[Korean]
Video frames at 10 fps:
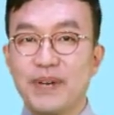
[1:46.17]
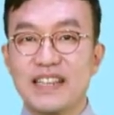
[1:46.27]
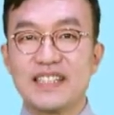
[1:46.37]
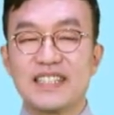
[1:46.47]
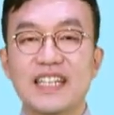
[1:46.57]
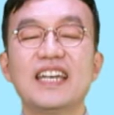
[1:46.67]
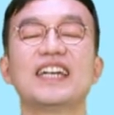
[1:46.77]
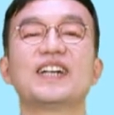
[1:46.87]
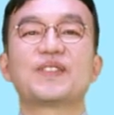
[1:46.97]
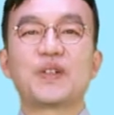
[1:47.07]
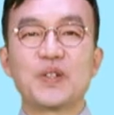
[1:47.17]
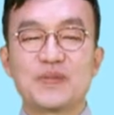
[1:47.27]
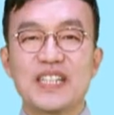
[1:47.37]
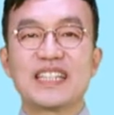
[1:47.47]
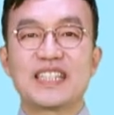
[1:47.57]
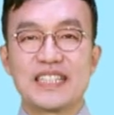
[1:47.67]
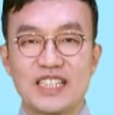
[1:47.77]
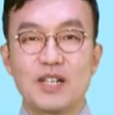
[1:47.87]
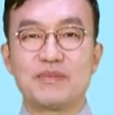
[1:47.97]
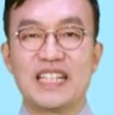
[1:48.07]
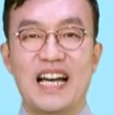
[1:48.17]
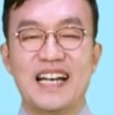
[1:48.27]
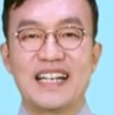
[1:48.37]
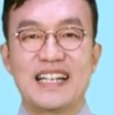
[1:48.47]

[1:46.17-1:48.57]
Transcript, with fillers: 반드시 도움이 되실 겁니다.